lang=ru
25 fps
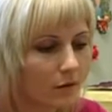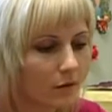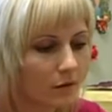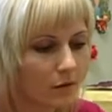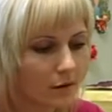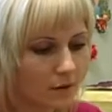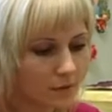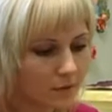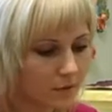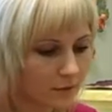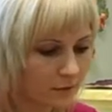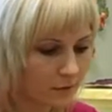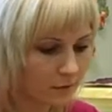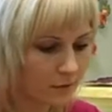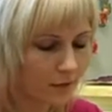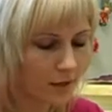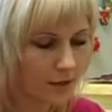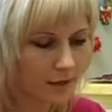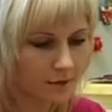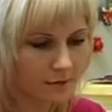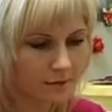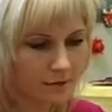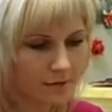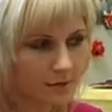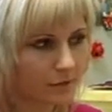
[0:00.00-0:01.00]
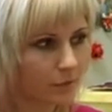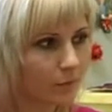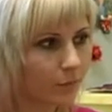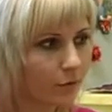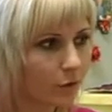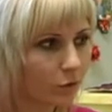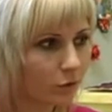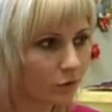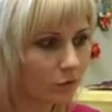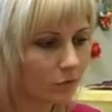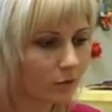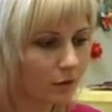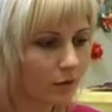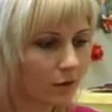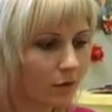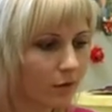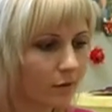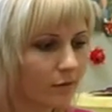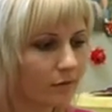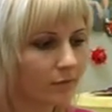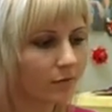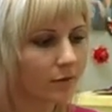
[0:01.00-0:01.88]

Расстилается пленка,